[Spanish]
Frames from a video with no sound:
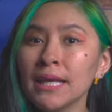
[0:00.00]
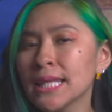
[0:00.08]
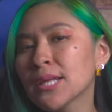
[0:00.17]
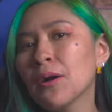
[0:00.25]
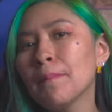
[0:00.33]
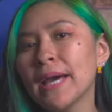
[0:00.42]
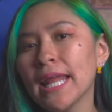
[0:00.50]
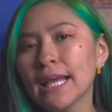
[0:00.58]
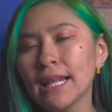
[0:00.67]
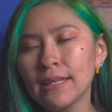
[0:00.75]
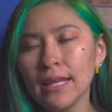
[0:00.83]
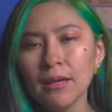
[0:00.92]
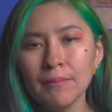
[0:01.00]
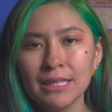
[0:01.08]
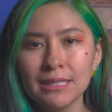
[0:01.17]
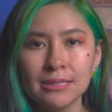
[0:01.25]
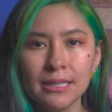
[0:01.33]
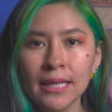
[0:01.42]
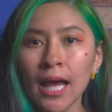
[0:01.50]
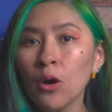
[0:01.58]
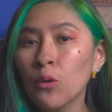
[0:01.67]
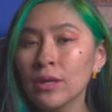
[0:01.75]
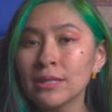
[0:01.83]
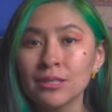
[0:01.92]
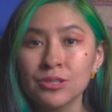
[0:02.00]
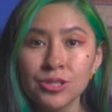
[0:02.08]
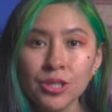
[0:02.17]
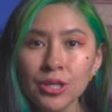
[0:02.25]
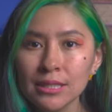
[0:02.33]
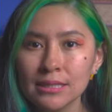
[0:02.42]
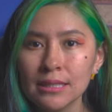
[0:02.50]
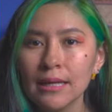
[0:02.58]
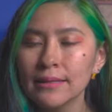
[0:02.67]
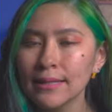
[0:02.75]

médico para que le dieran medicina o inyecciones.